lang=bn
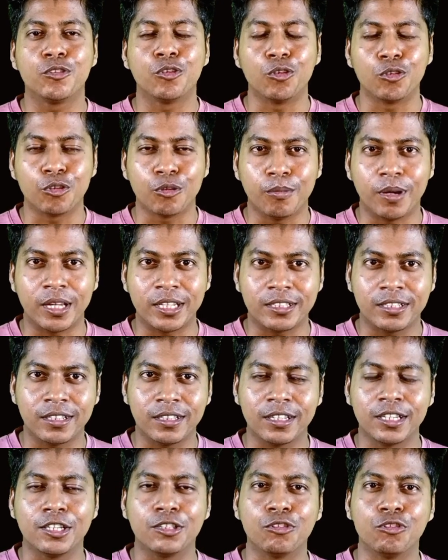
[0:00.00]
ছোট বাচ্চা
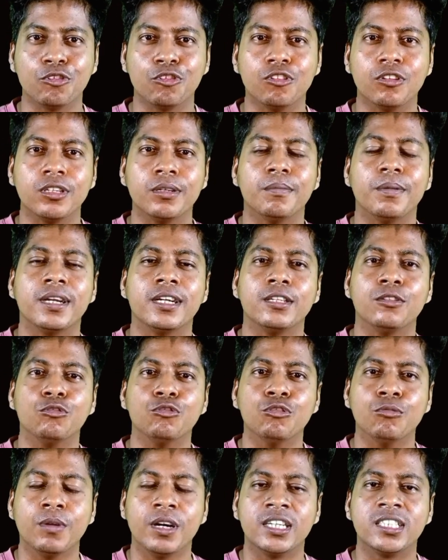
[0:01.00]
থেকে শুরু করে মানে
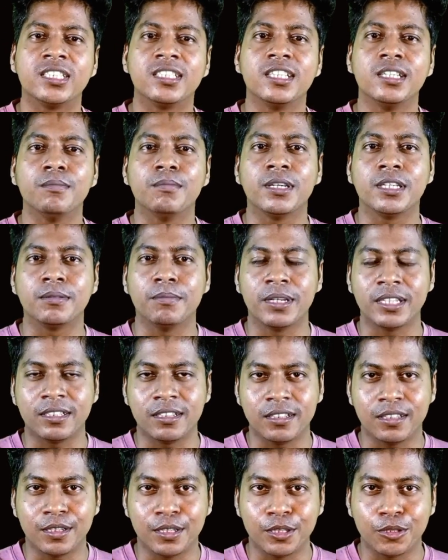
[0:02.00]
দু মাস তিন মাস
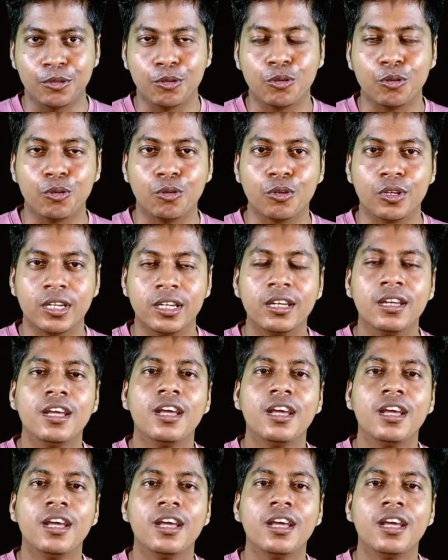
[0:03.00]
বাচ্চা থেকে শুরু করে